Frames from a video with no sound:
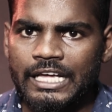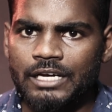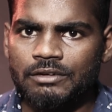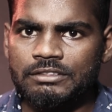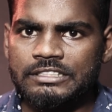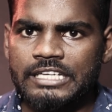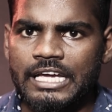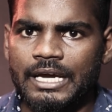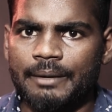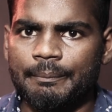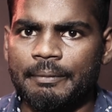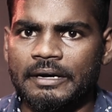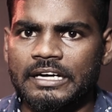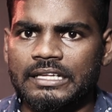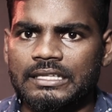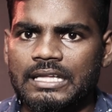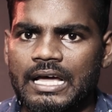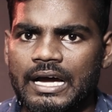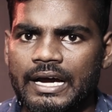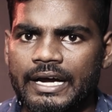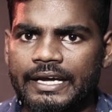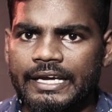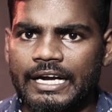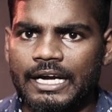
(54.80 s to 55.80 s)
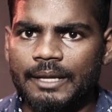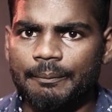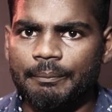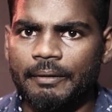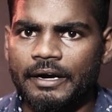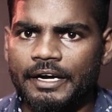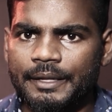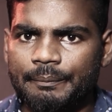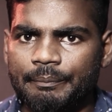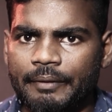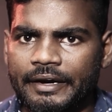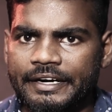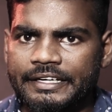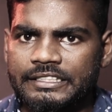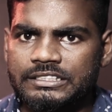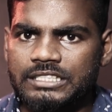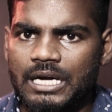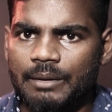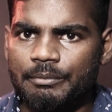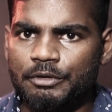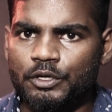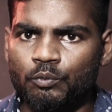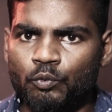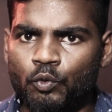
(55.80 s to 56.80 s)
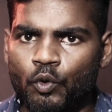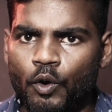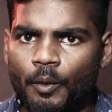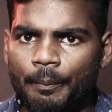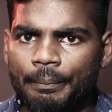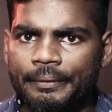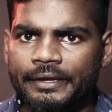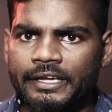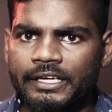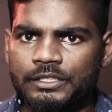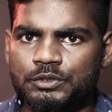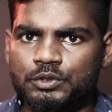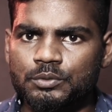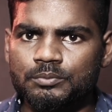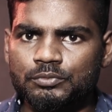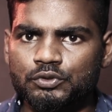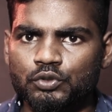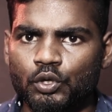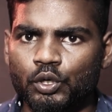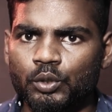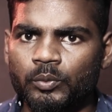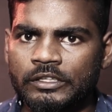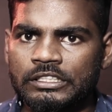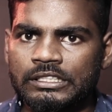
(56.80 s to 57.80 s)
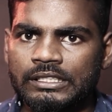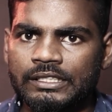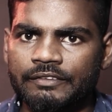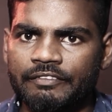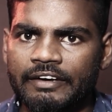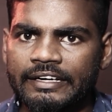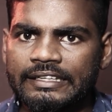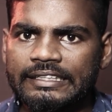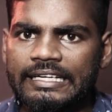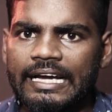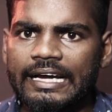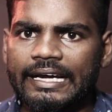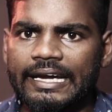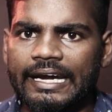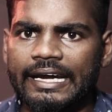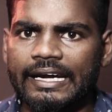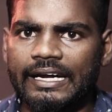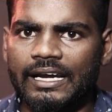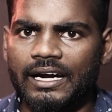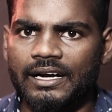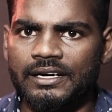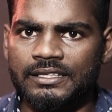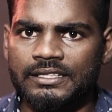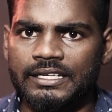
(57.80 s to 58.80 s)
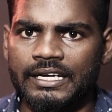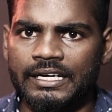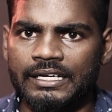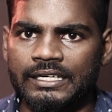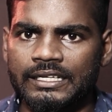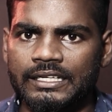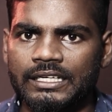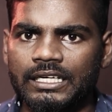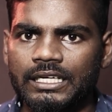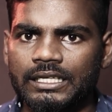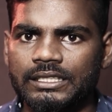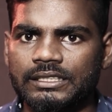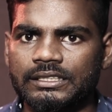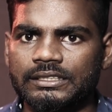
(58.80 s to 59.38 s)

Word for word: தேர்வு செய்யப்பட்டதாக எடப்பாடி பழனிசாமியும் ஓபிஎஸும் சொல்வது வெட்கக்கேடானது என்று